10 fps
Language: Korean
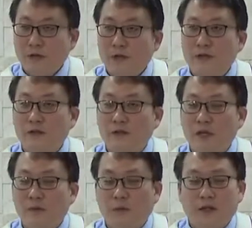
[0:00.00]
그런데 그
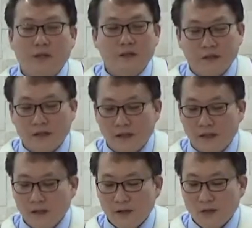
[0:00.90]
응답을
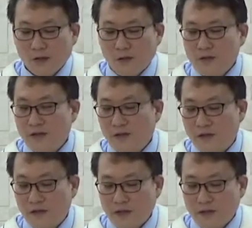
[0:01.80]
받았는데
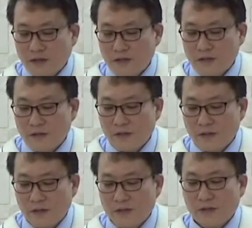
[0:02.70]
언제 그랬냐는
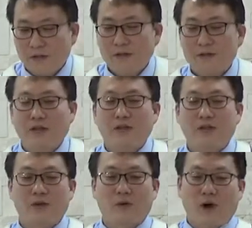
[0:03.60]
듯이 자기
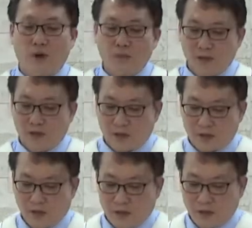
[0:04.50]
길로 아홉 명이
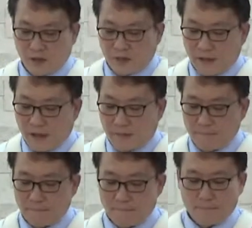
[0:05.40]
가더라는 얘기입니다.
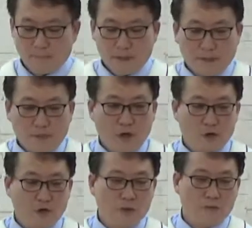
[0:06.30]

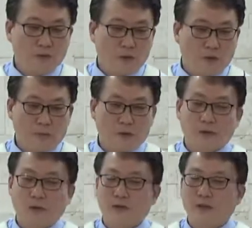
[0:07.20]
예수님은
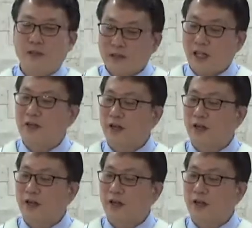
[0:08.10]
놀랍게도 그게